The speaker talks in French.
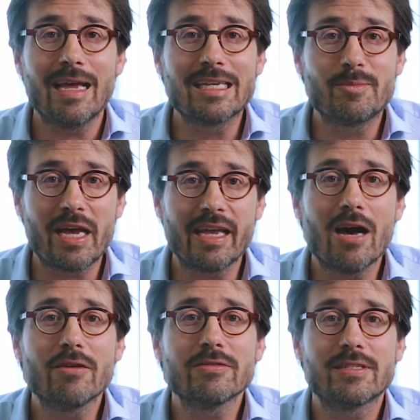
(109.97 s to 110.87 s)

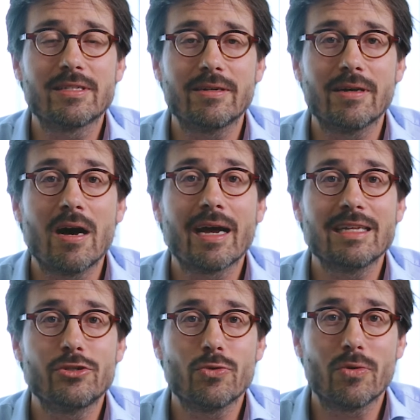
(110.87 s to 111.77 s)
expérience euh, en
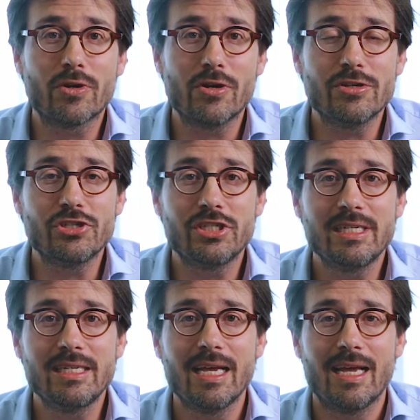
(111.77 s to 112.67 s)

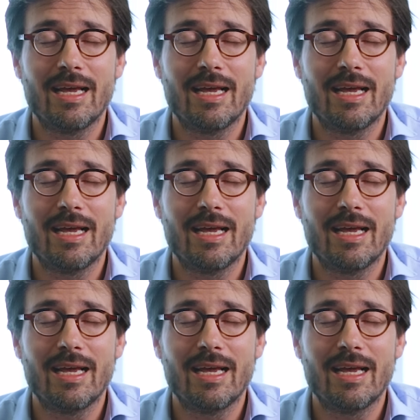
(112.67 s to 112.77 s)
radio-oncologie.